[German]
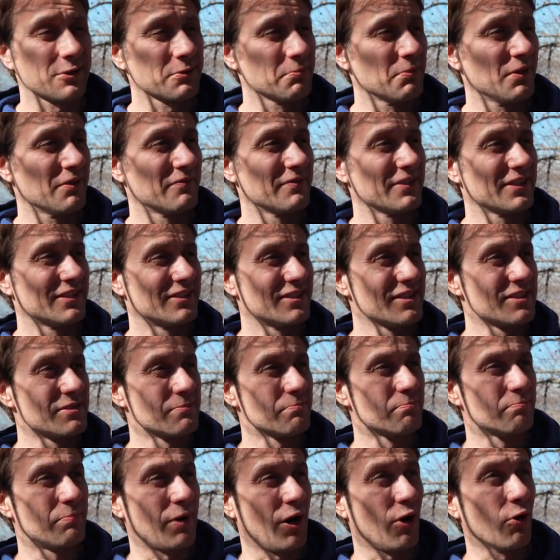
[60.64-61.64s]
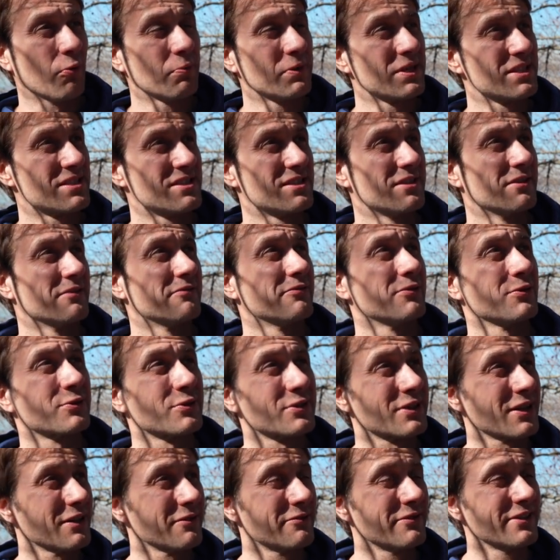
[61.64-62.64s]
euch mal, wie ich diesen Baum jetzt hier
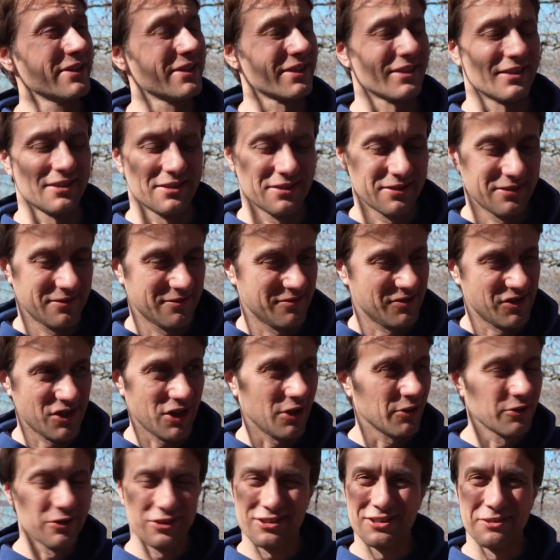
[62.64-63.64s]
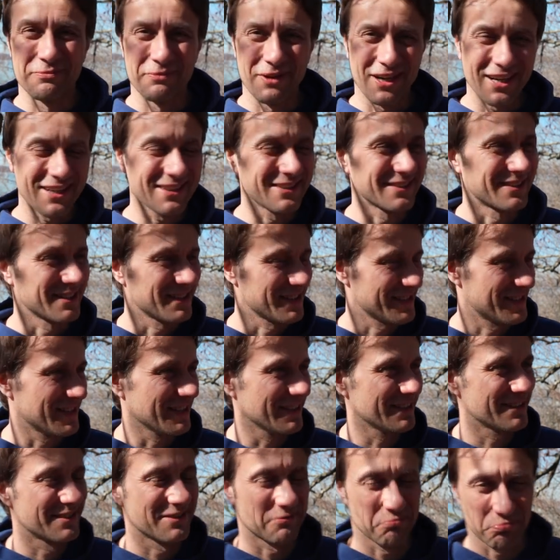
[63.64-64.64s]
fotografiere. Schaut euch den mal an, der ist
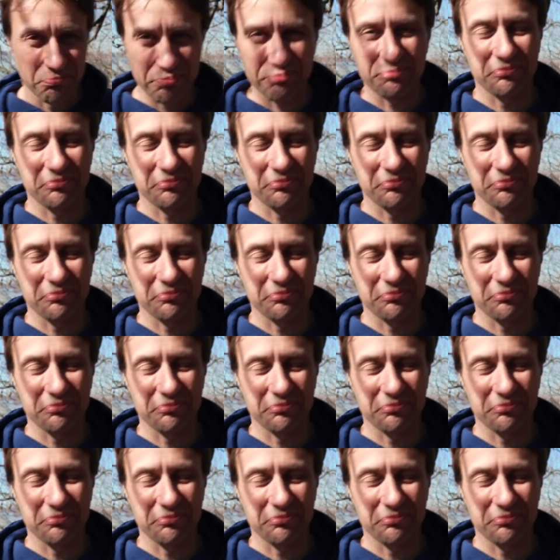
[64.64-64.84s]
echt